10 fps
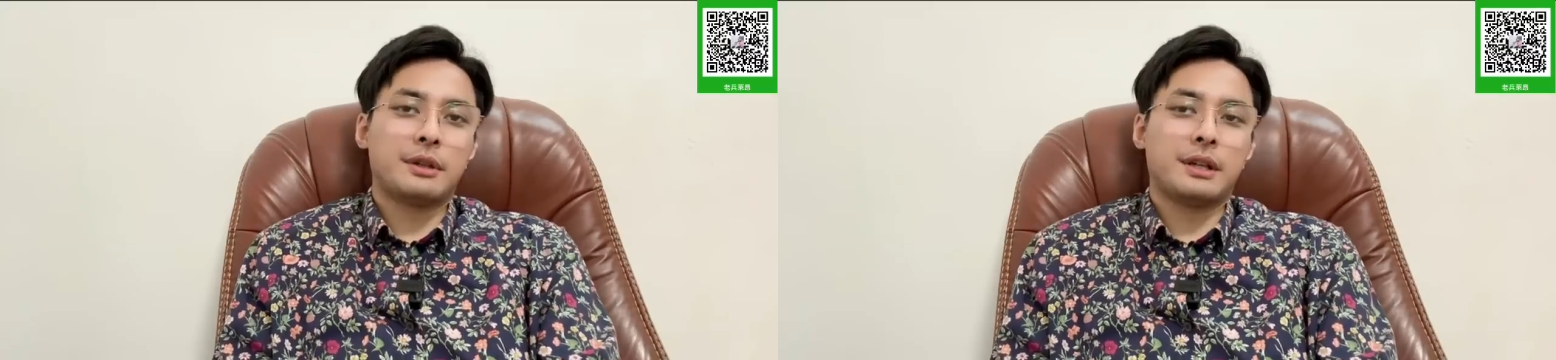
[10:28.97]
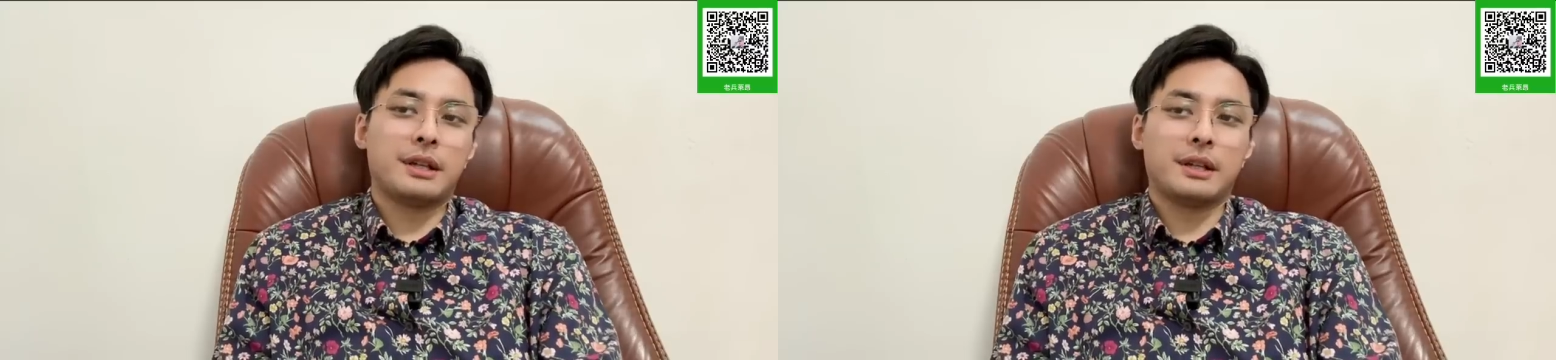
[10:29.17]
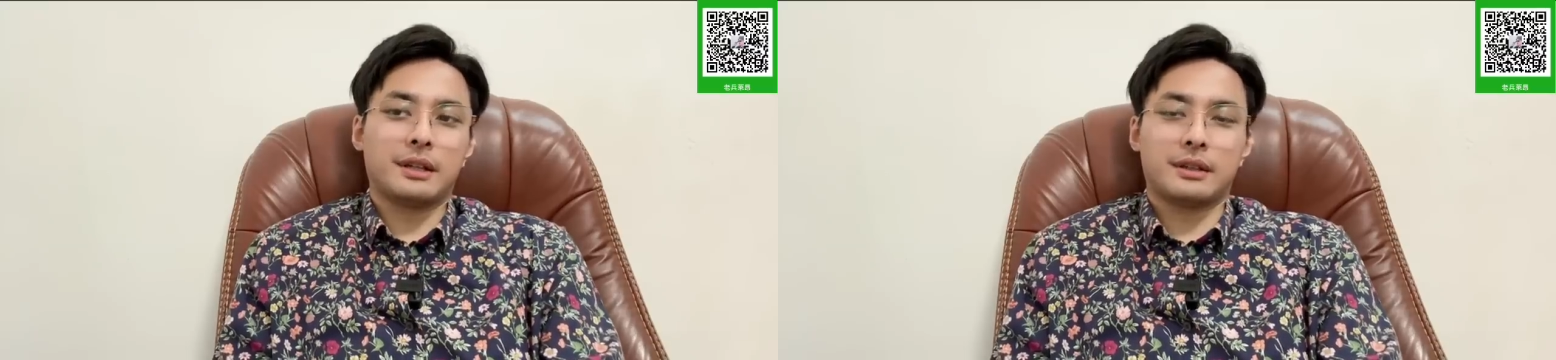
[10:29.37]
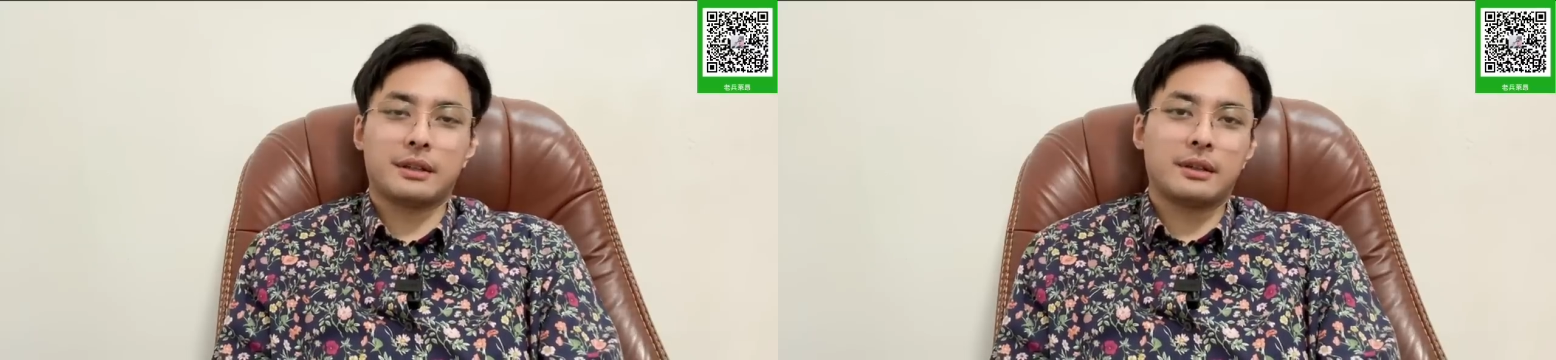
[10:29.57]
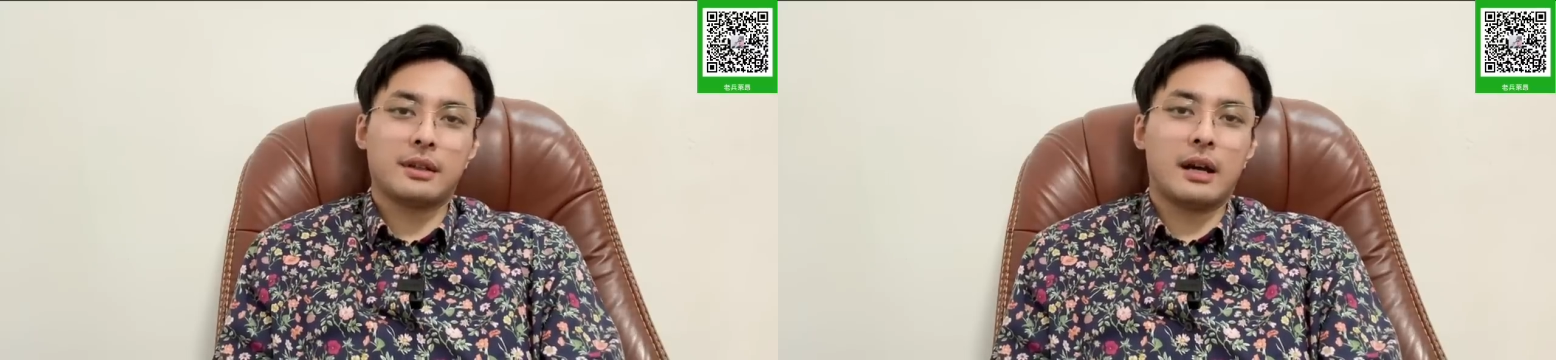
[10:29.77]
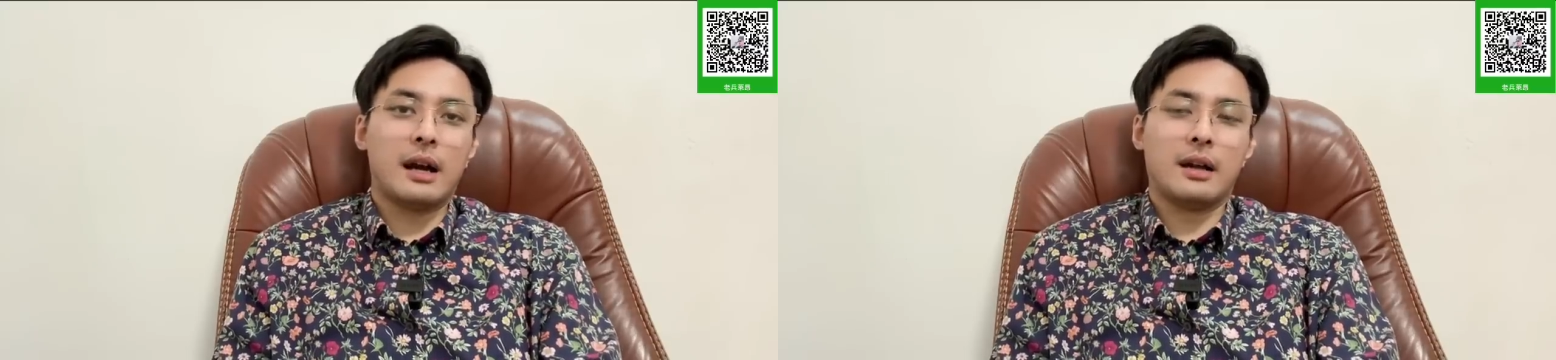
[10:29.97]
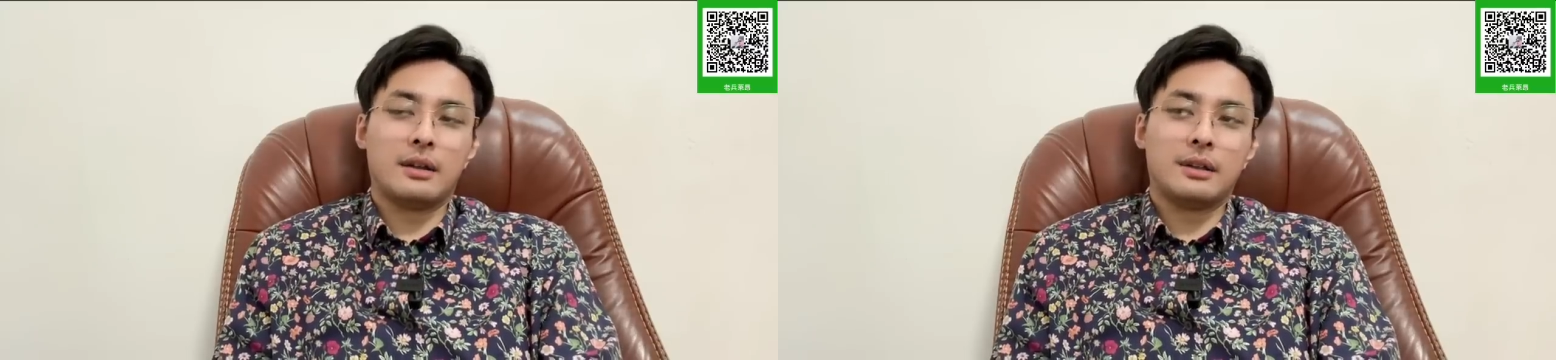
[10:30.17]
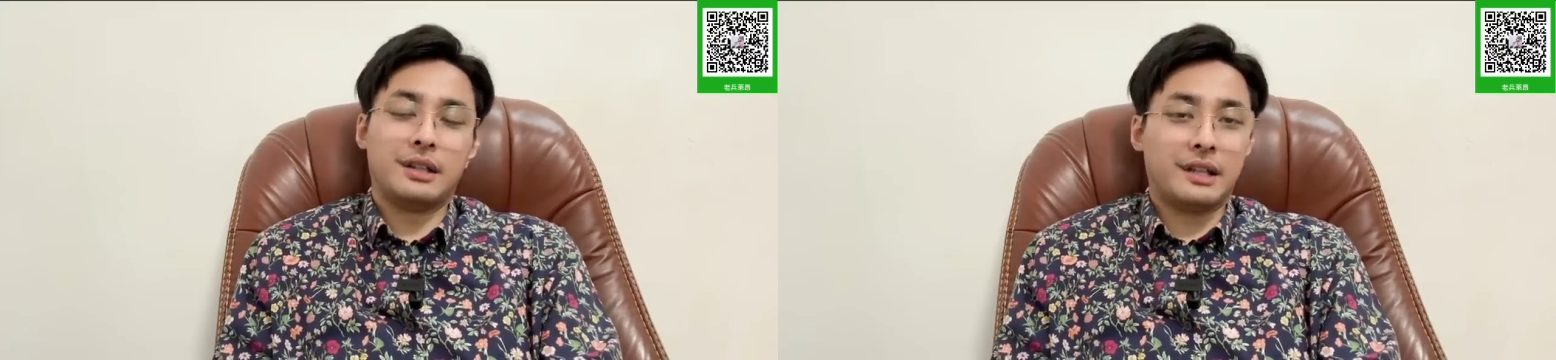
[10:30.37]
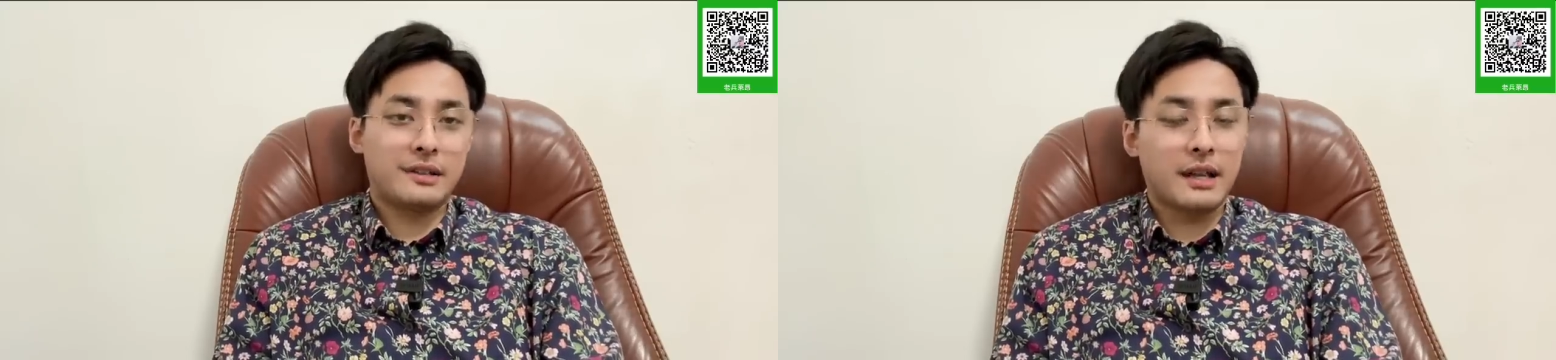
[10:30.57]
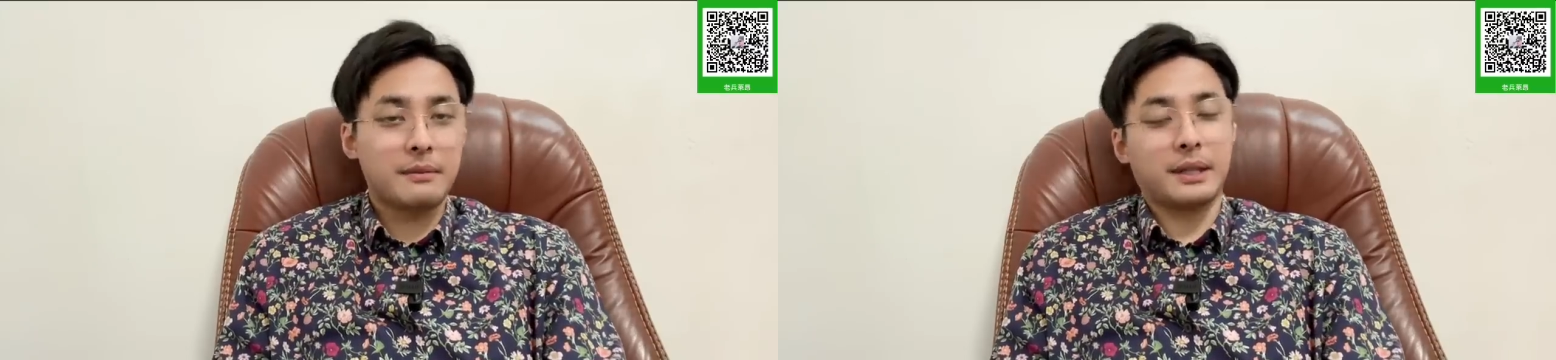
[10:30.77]
对啊，李
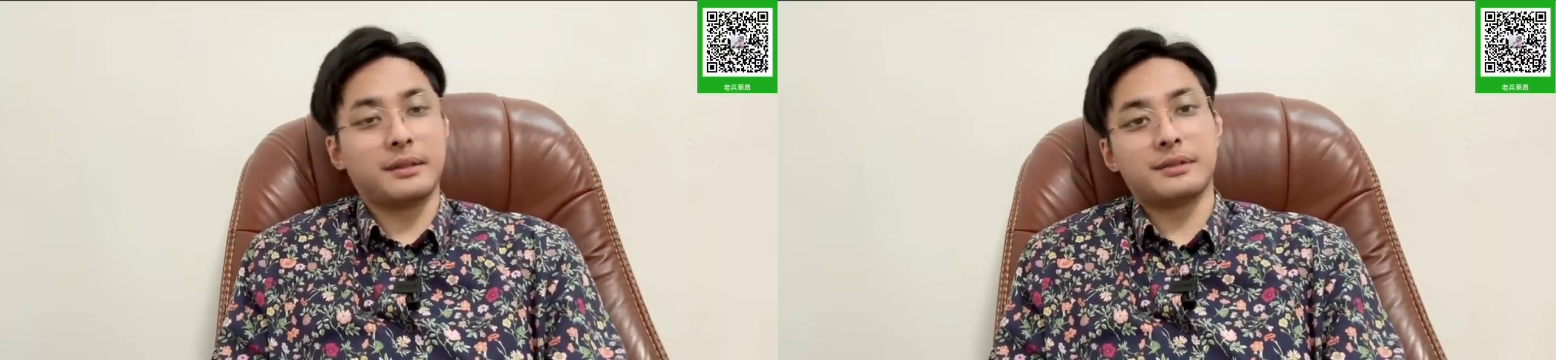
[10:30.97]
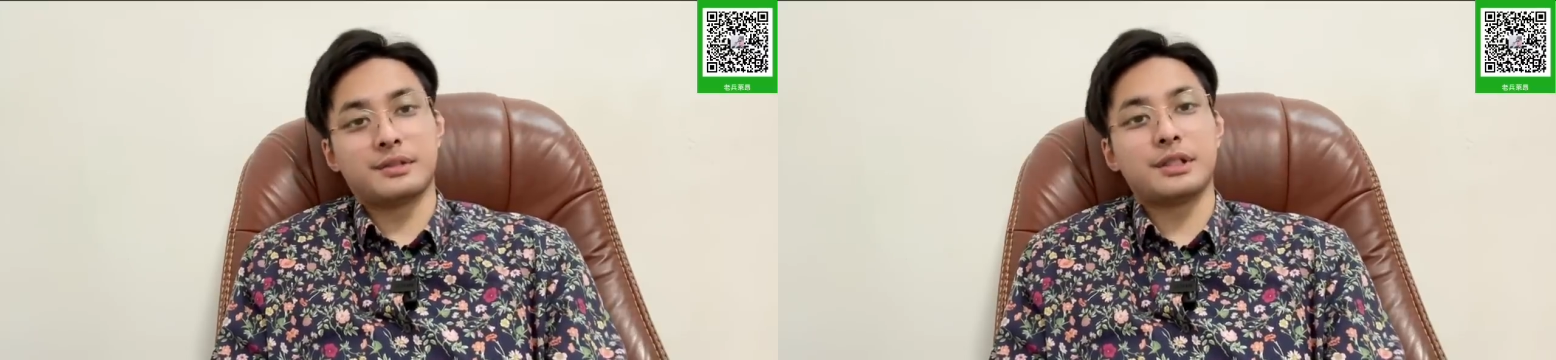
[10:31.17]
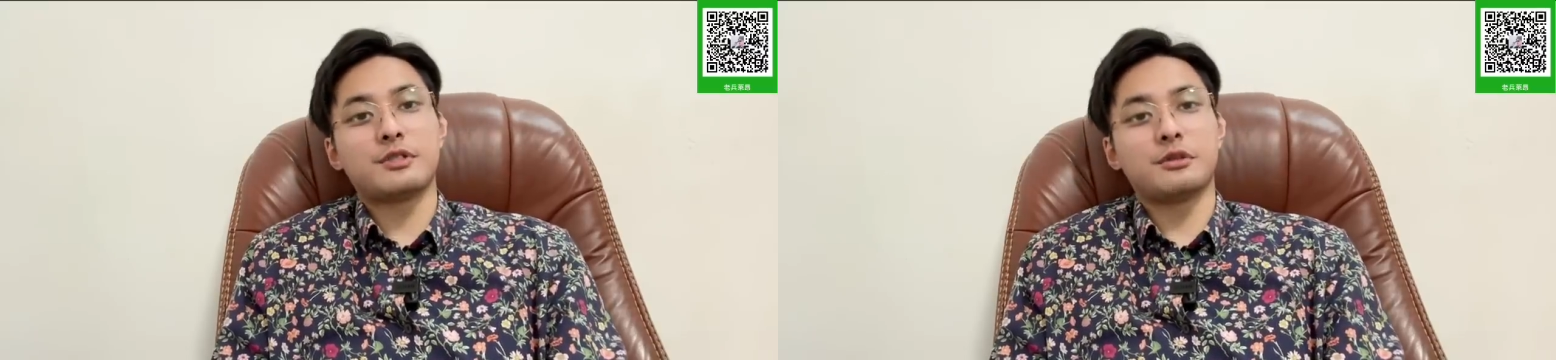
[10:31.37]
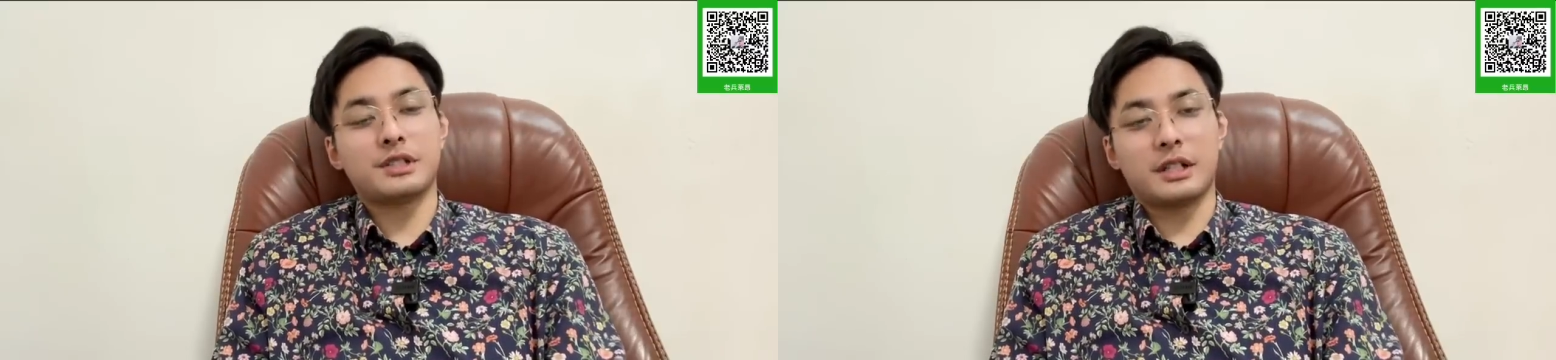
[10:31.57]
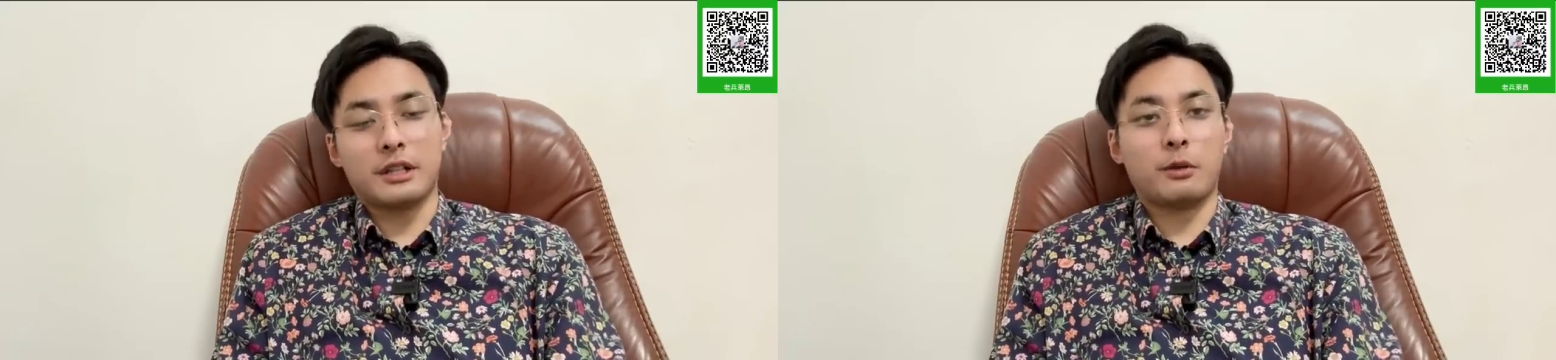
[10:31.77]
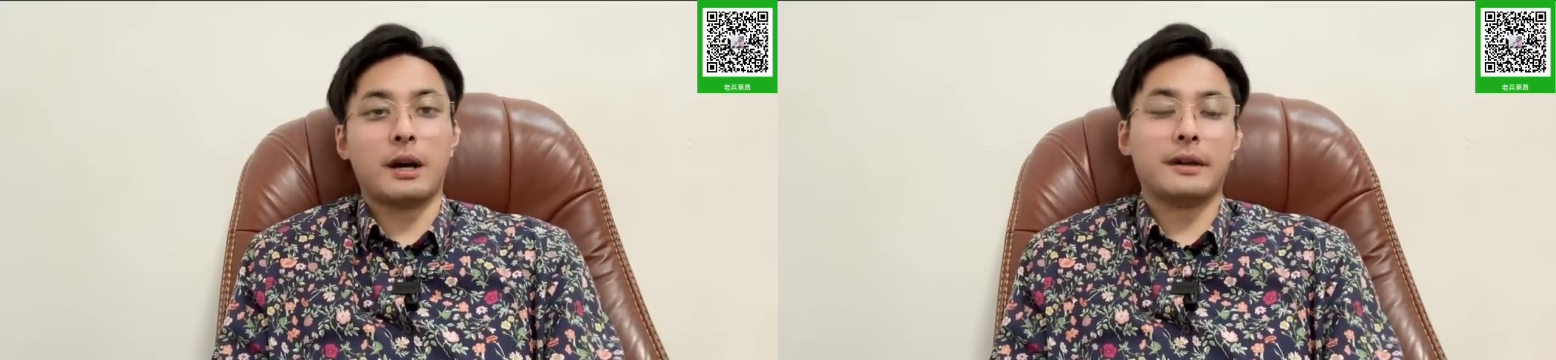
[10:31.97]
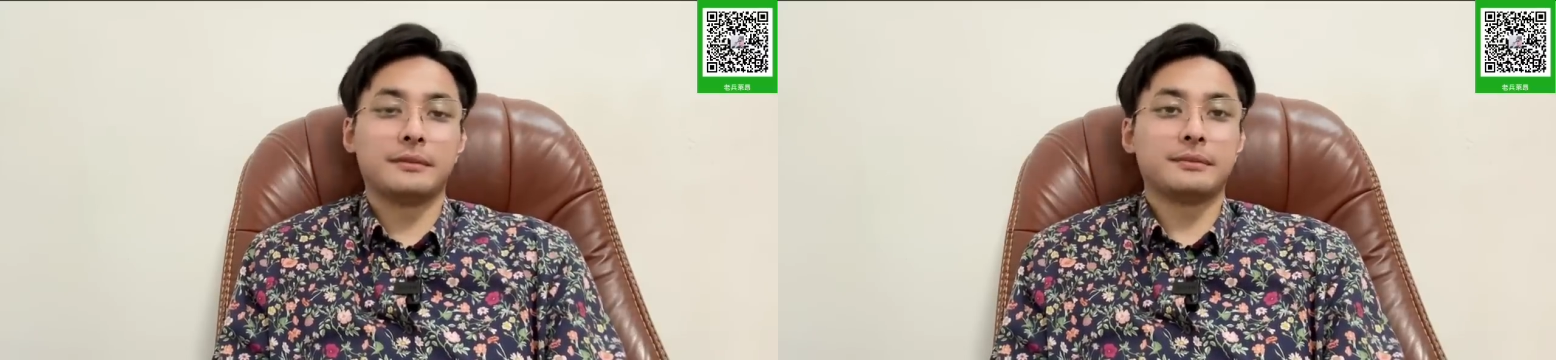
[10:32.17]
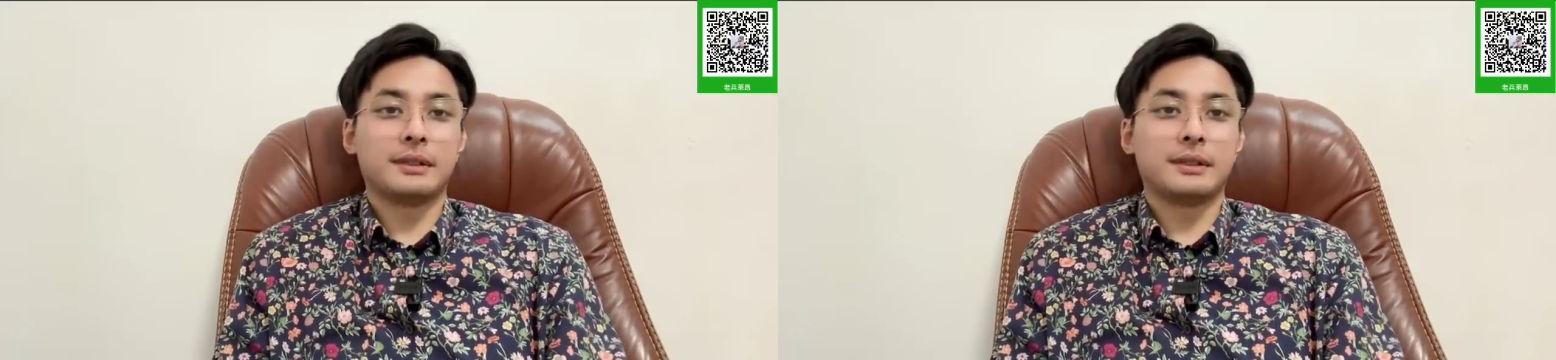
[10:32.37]
在明直接说这样的话，